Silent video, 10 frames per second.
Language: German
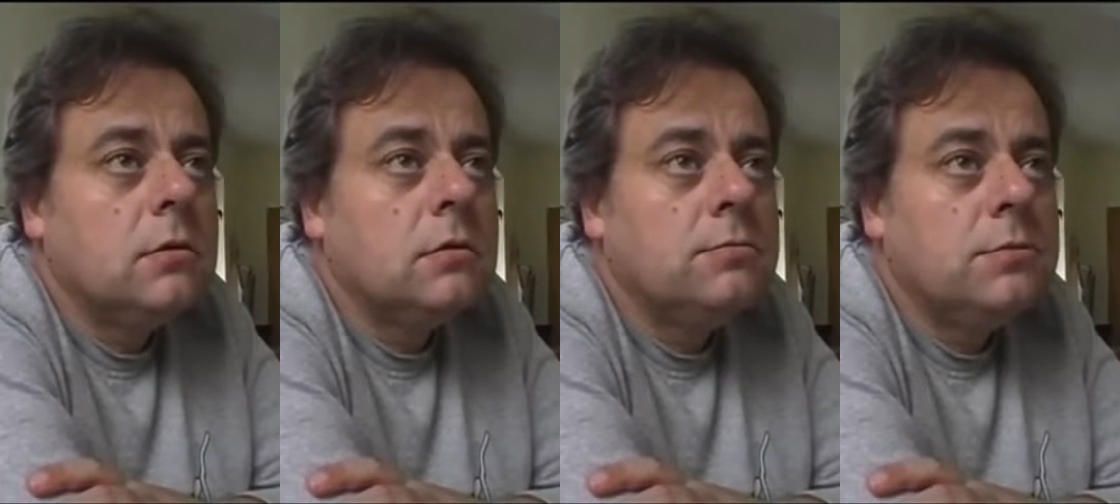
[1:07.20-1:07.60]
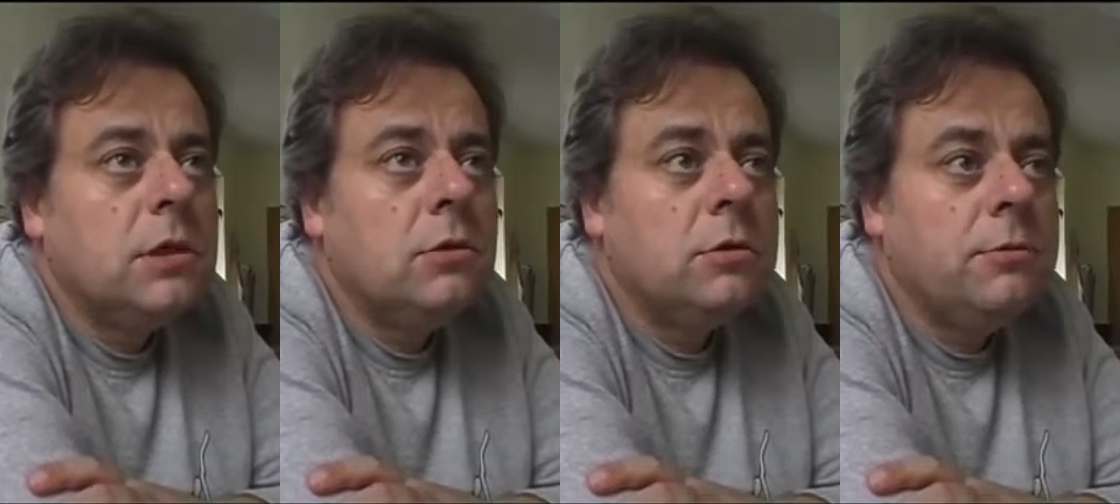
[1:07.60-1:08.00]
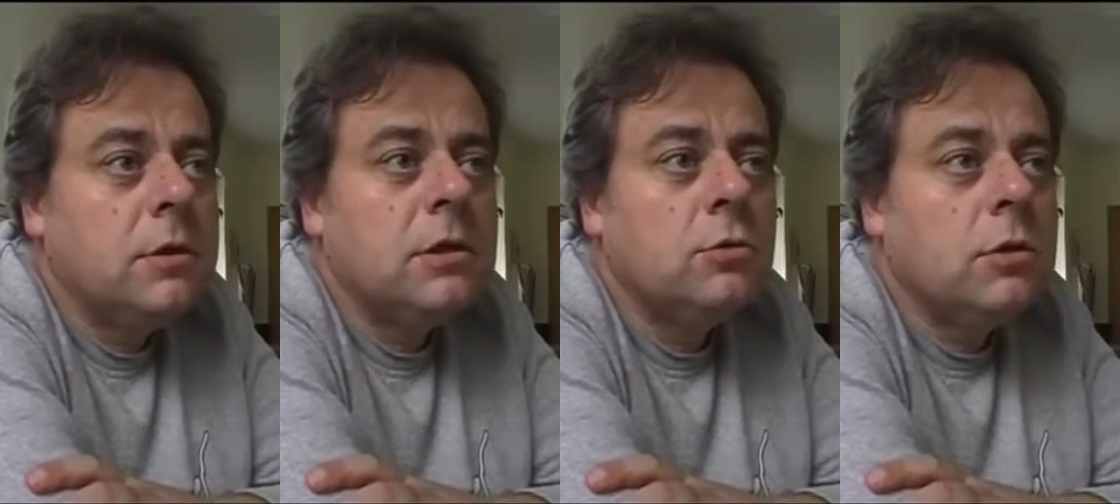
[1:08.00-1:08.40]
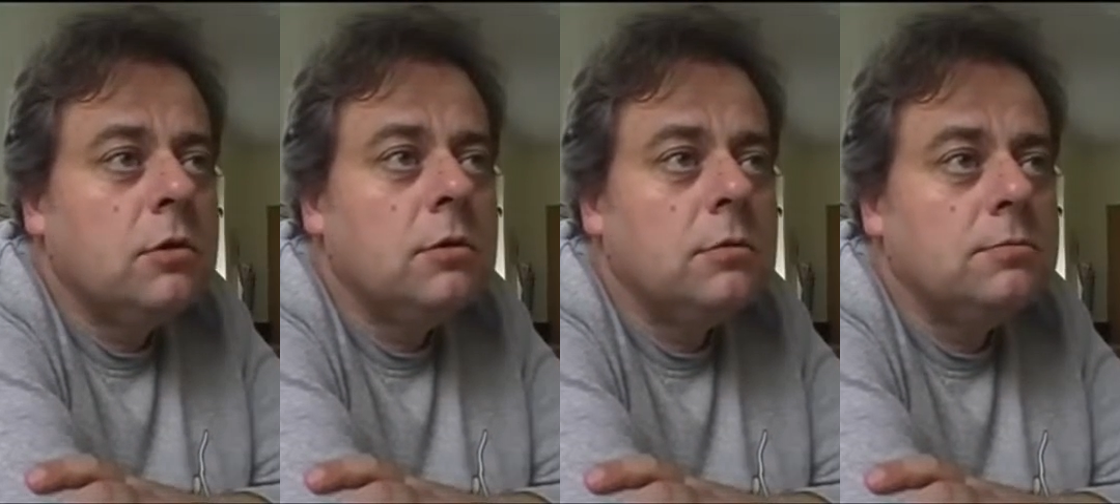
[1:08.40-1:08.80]
ähm, die Leute werden jetzt auch
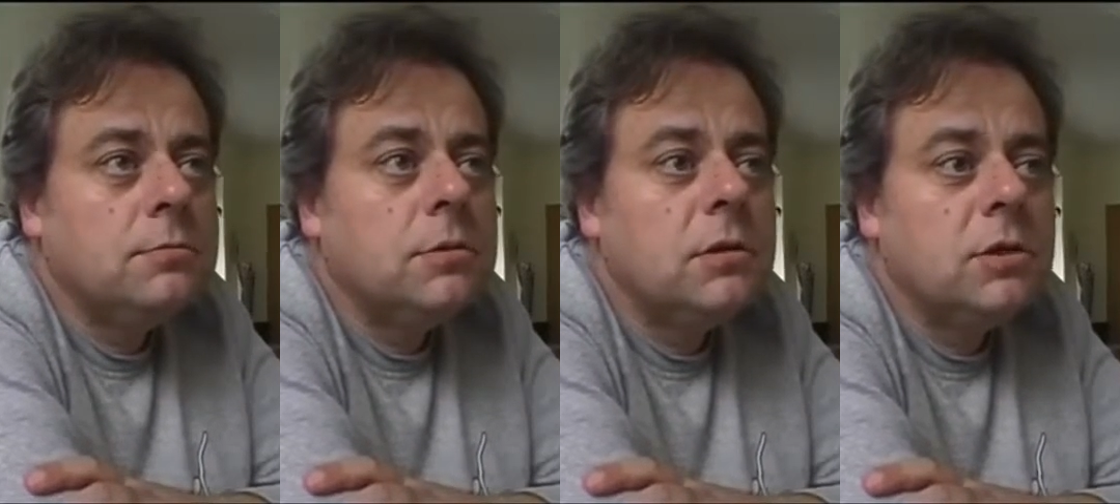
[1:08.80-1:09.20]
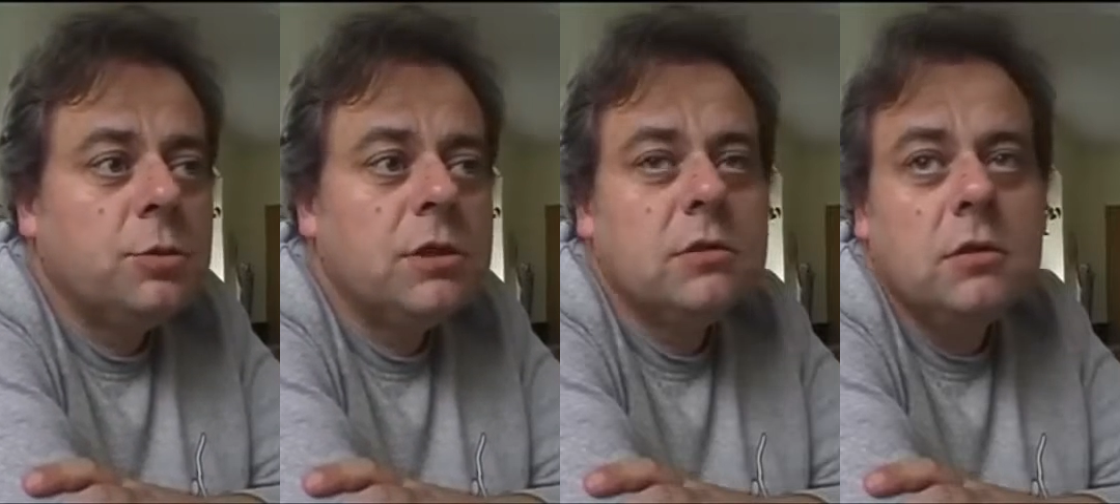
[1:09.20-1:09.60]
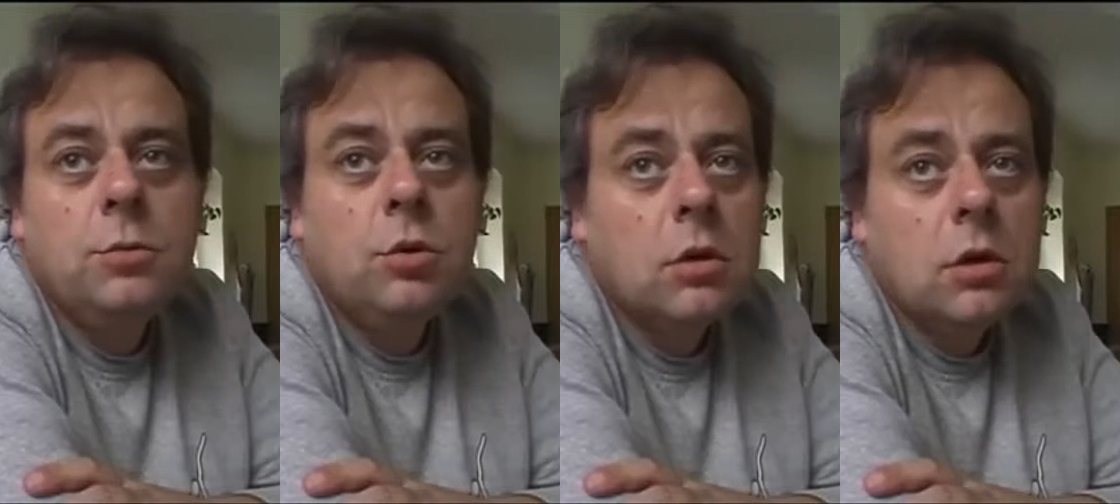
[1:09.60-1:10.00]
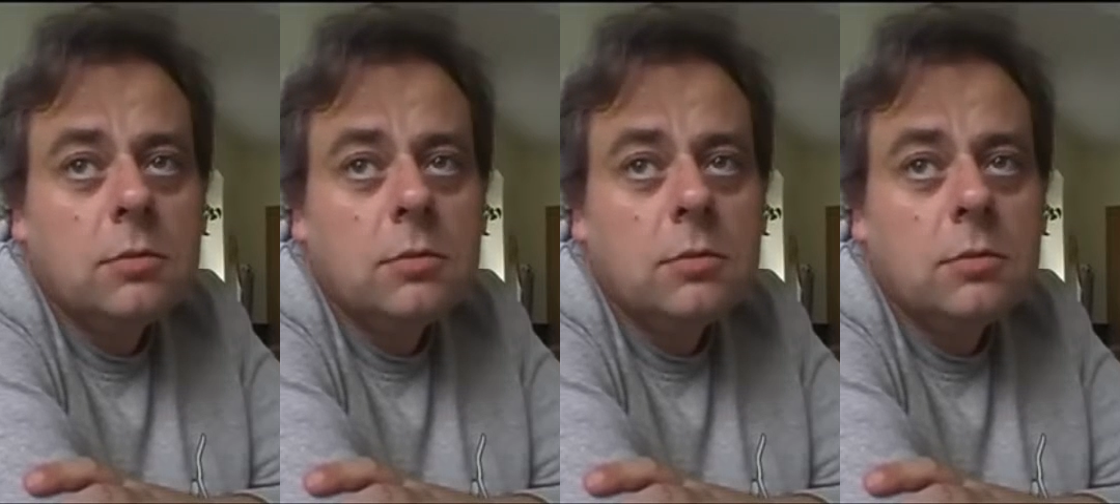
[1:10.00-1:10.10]
alle diese spitzen Ellbogen